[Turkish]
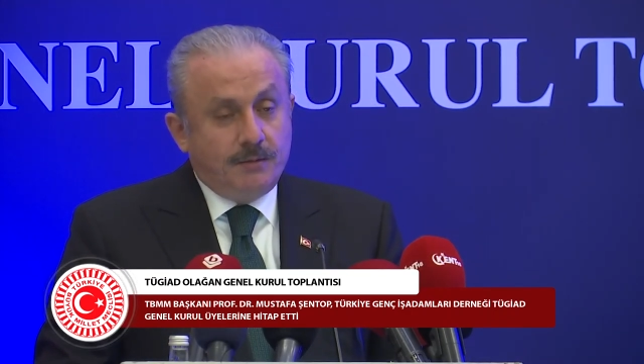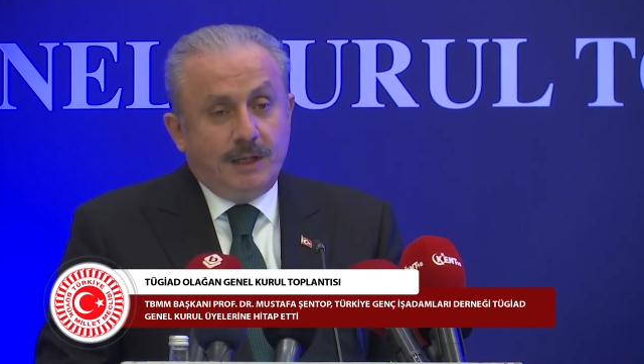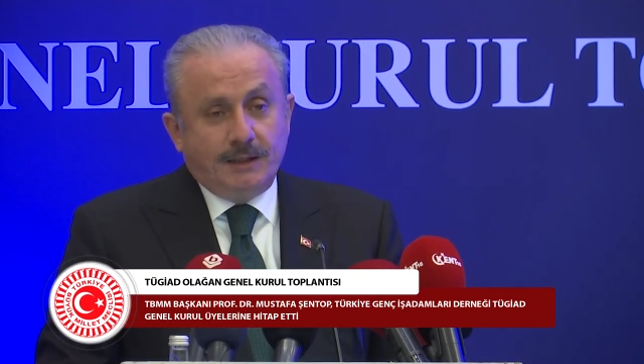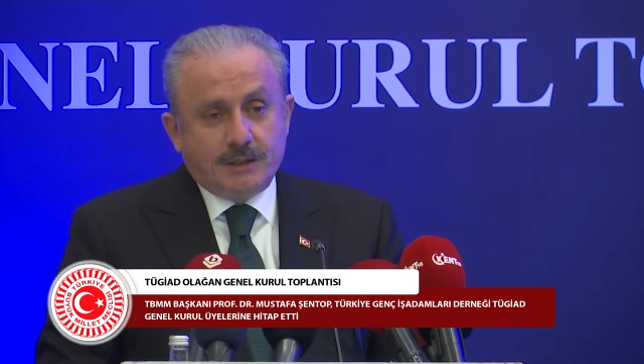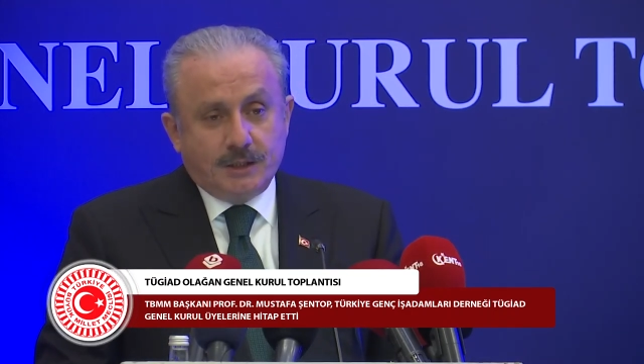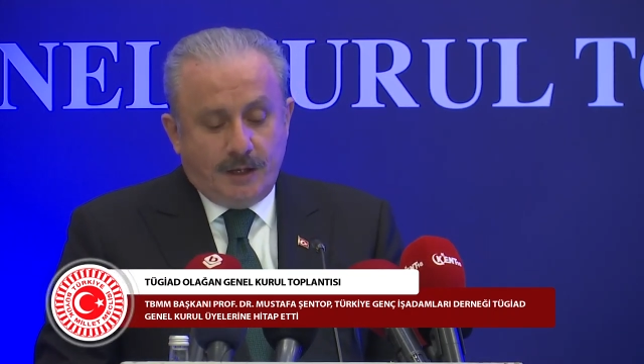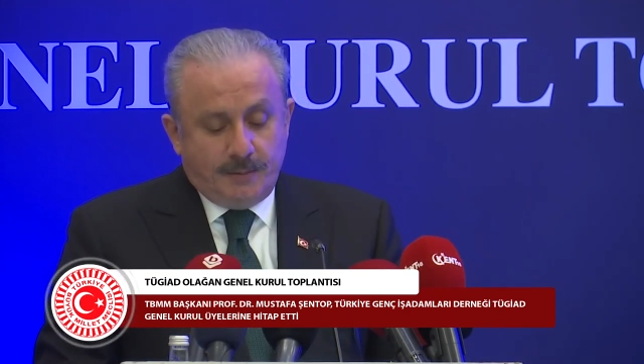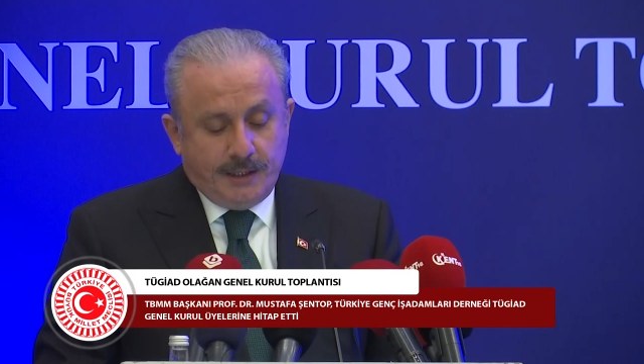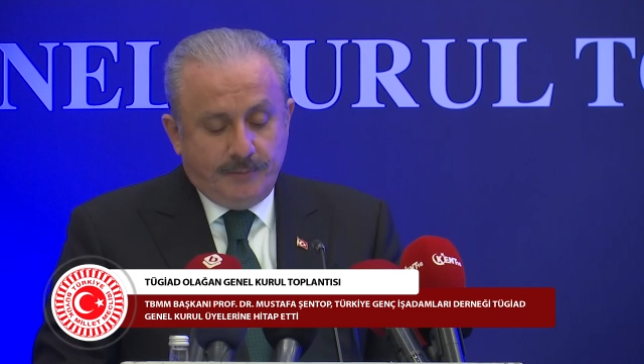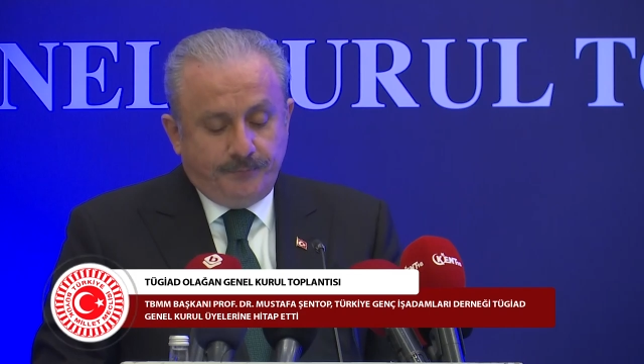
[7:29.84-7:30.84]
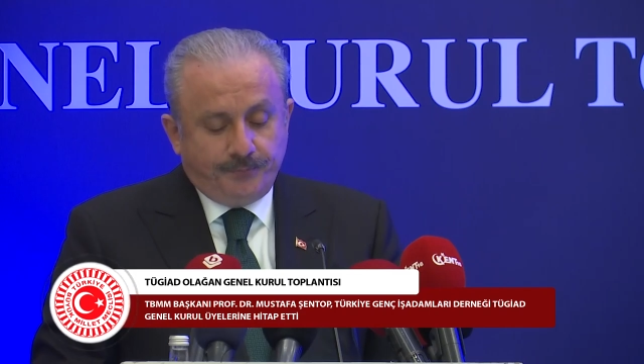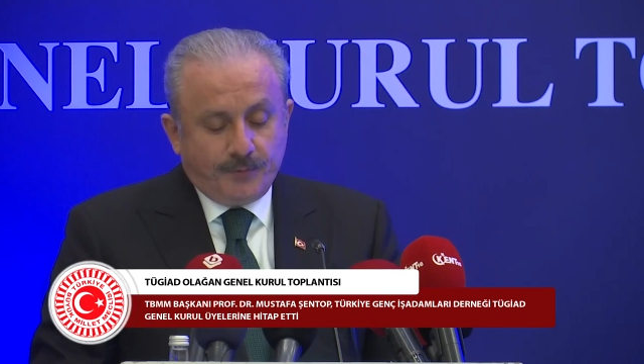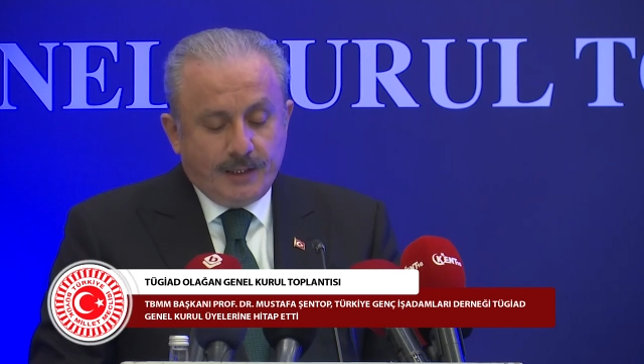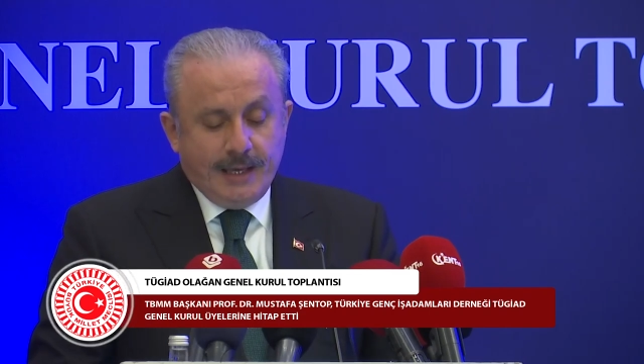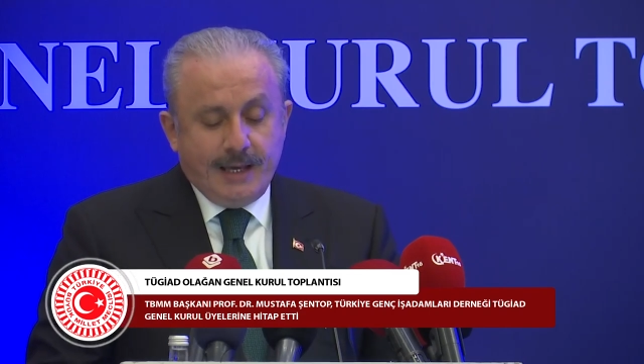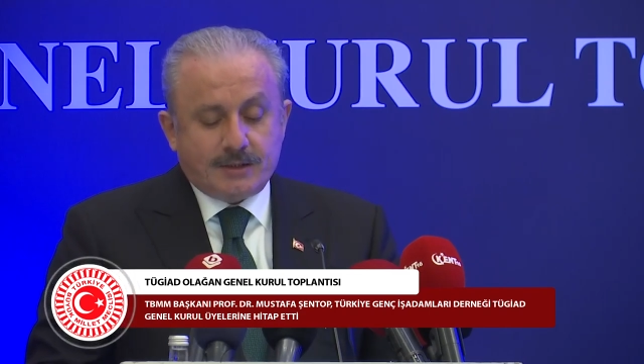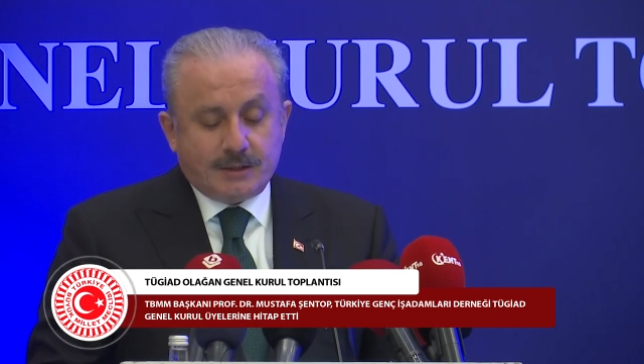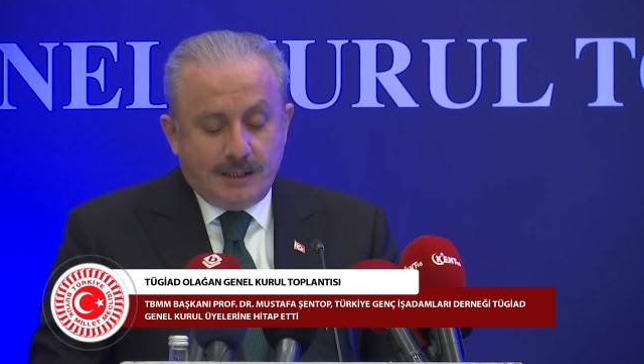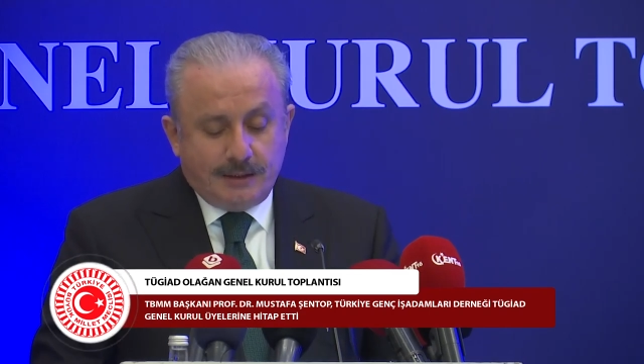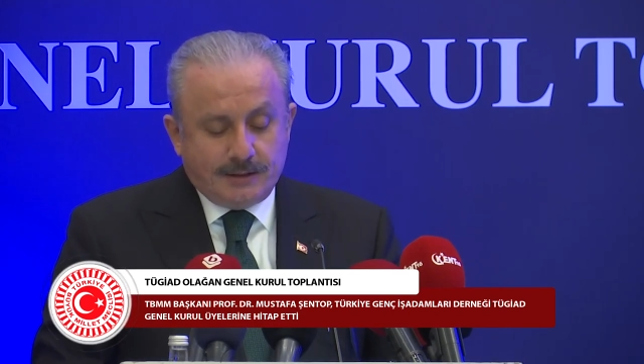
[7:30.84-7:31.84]
Ben de cevaben eğer
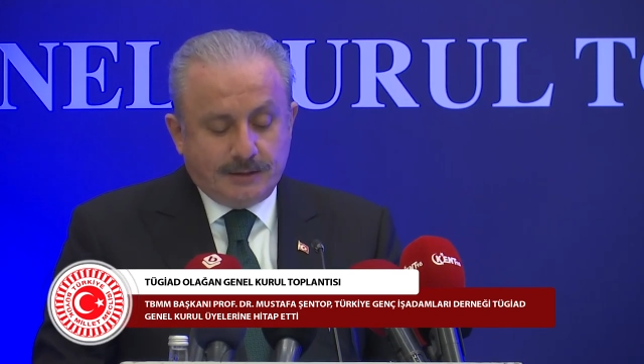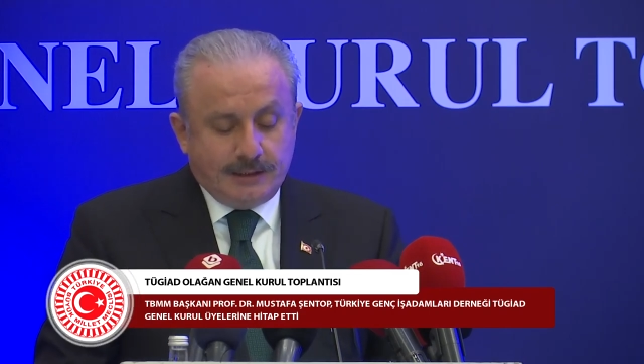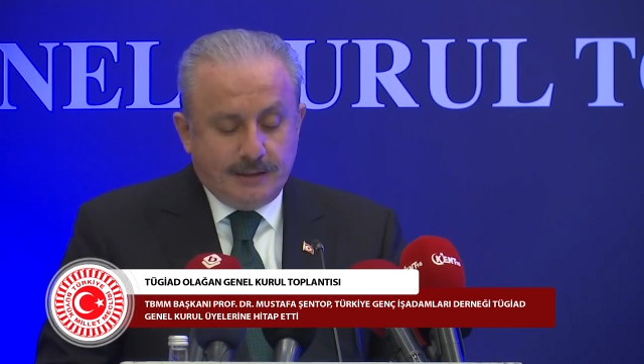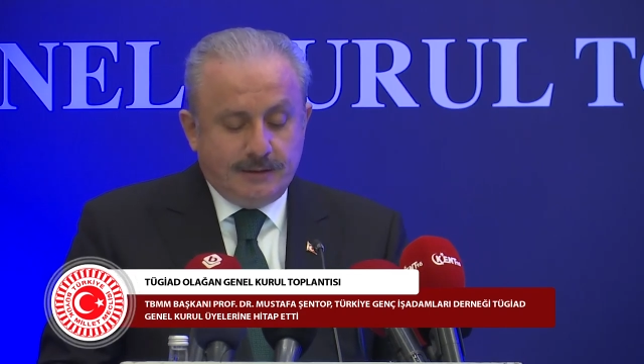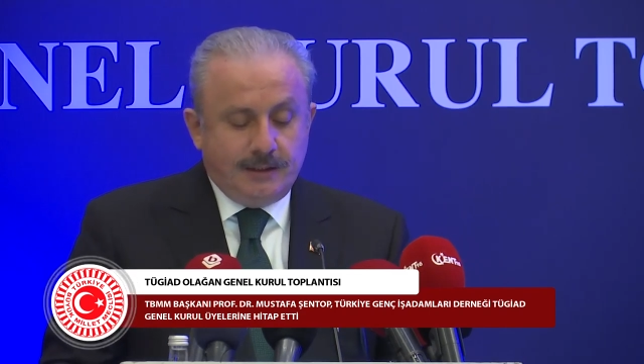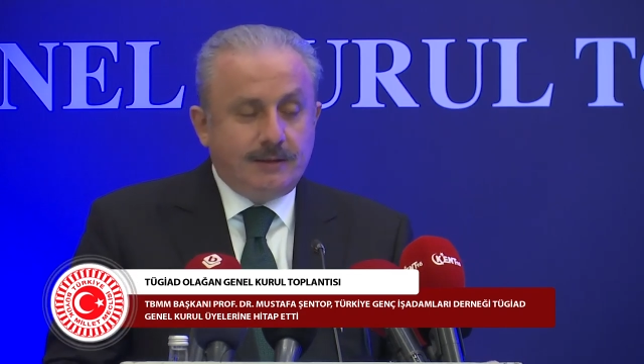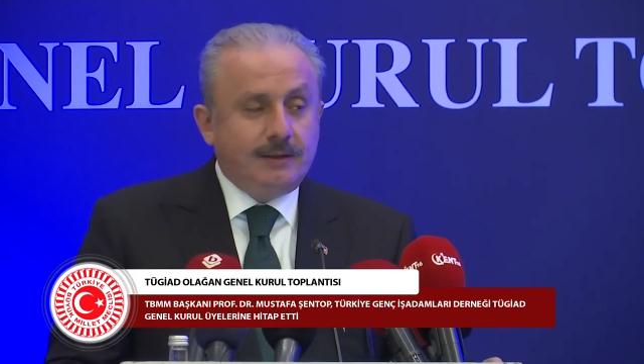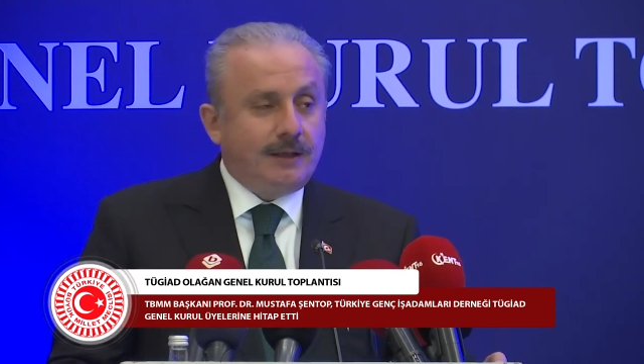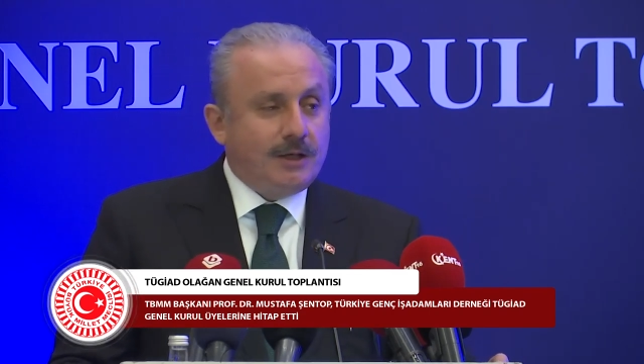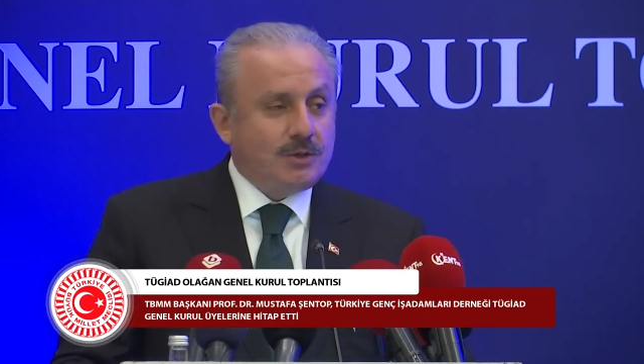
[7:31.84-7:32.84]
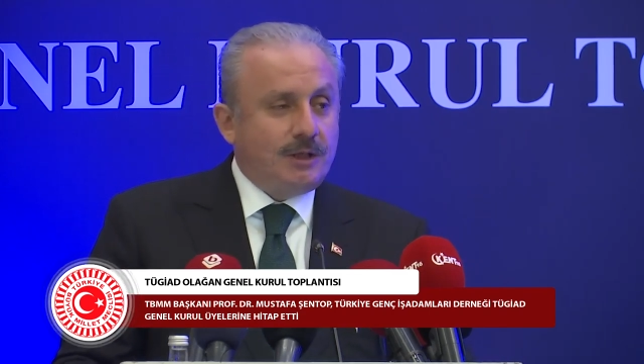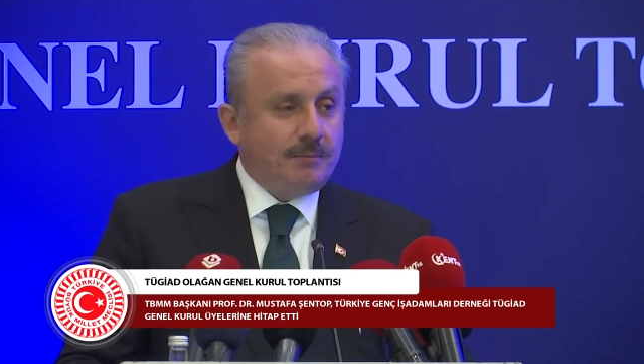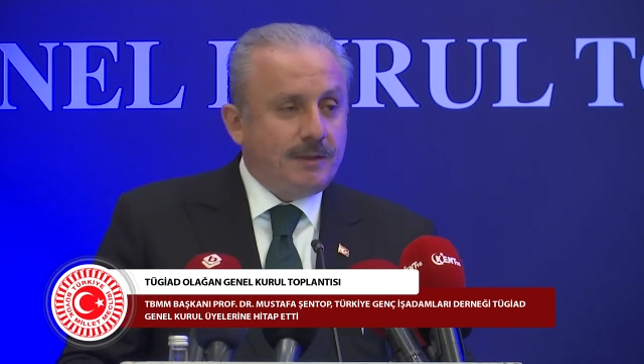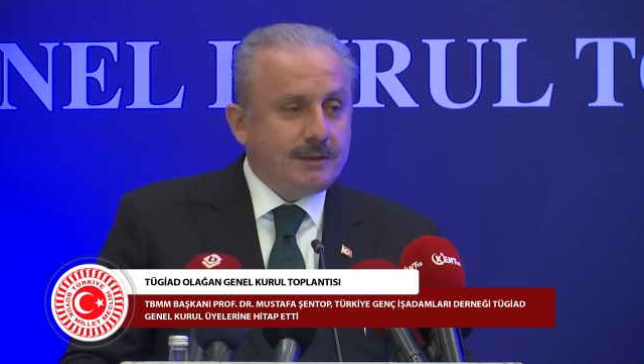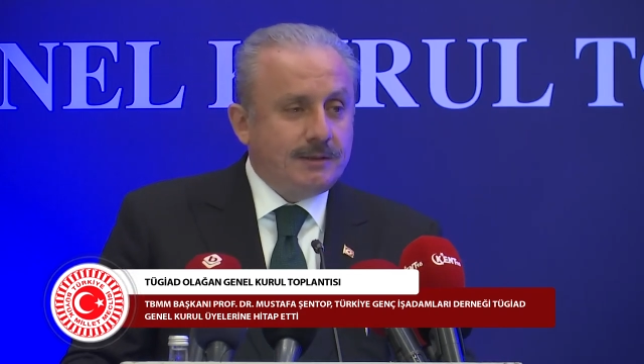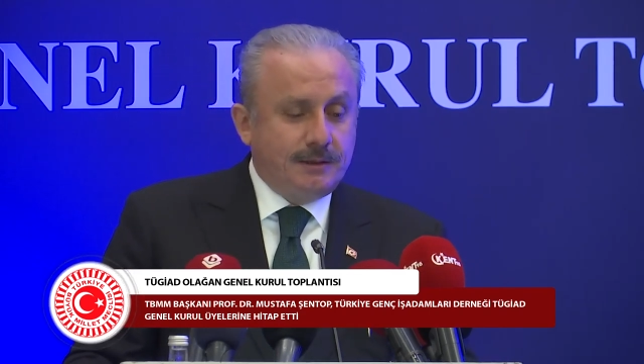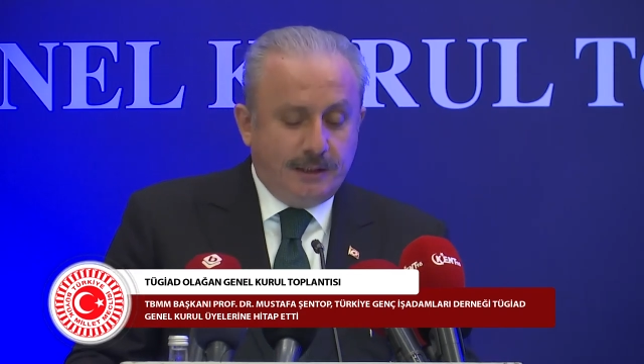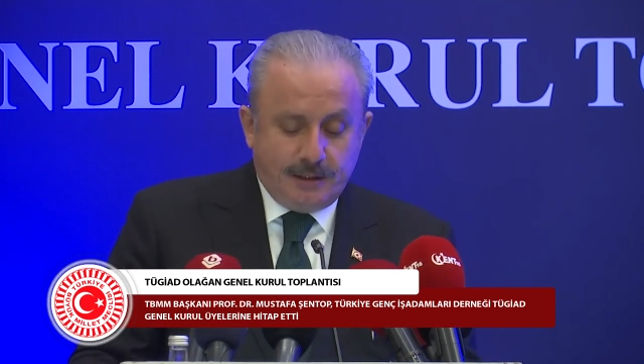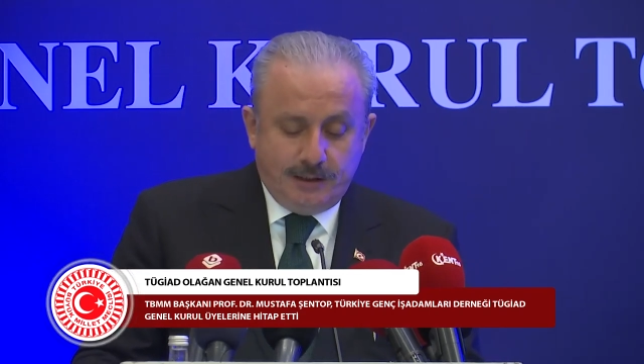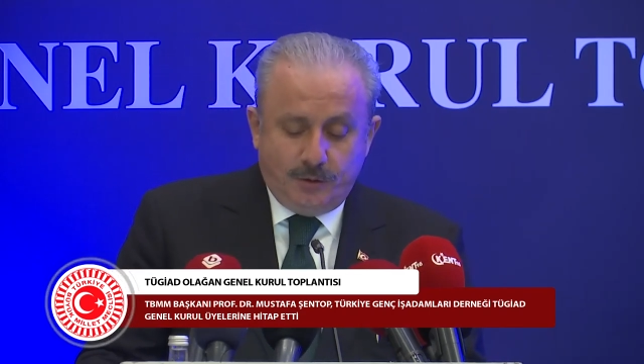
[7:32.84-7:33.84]
sadece kendilerinin aşılanması
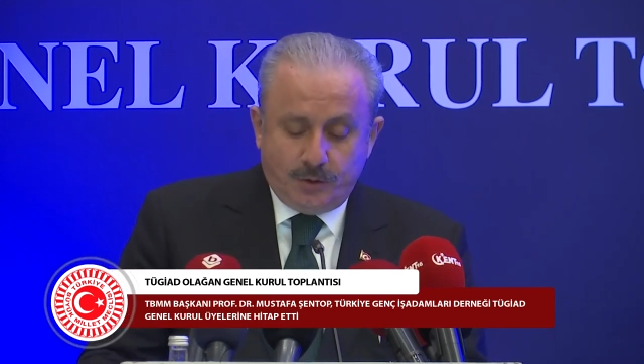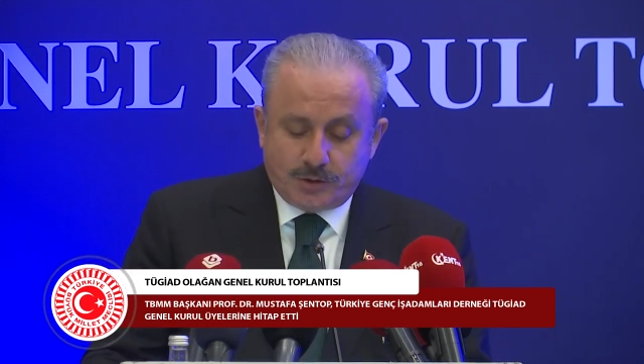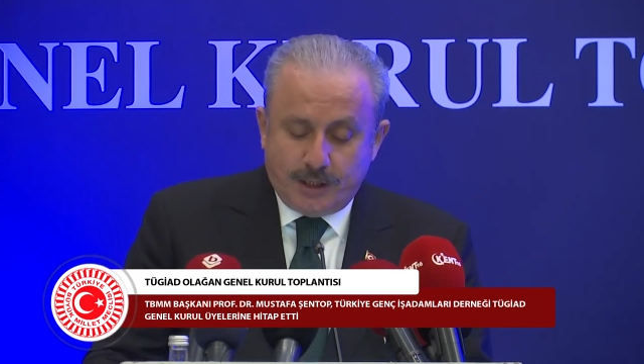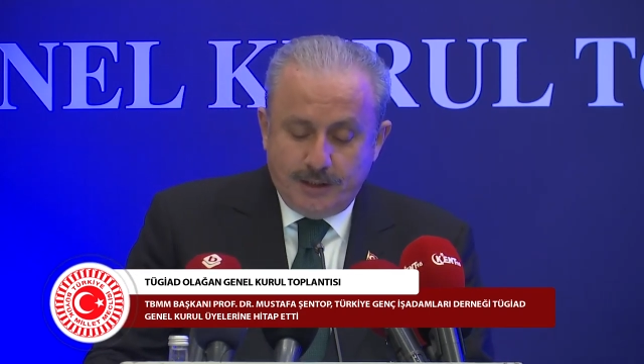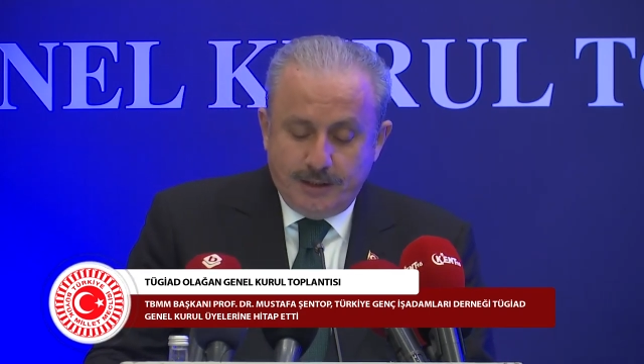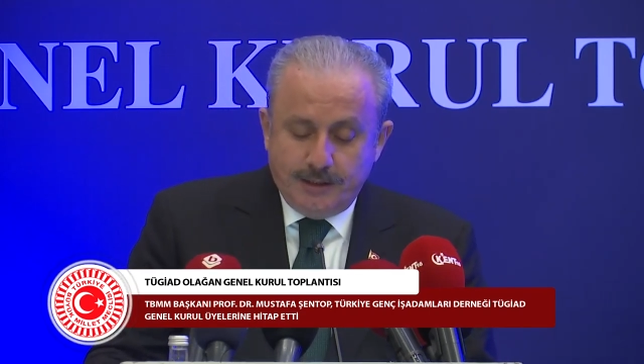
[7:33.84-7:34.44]
yeterli olsa